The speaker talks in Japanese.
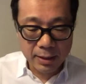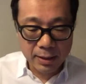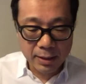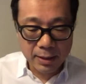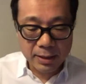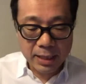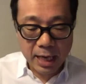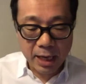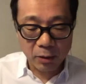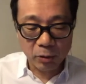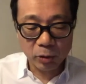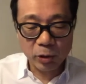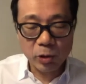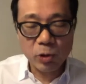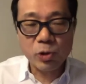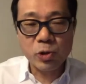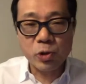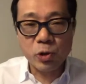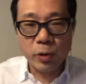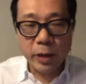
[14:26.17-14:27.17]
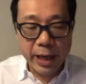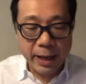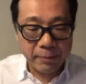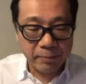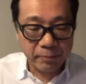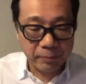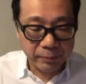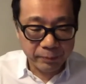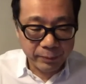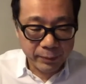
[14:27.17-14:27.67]
さあ、このよん象限。
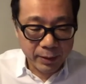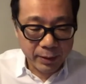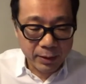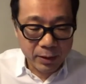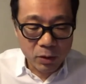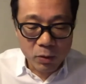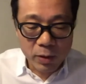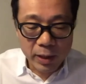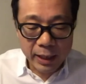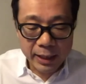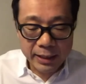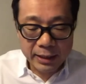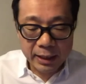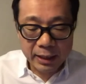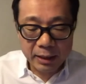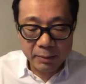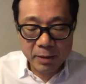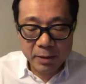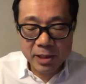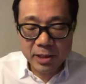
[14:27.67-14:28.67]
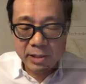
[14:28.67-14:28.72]
お分かりいただけまし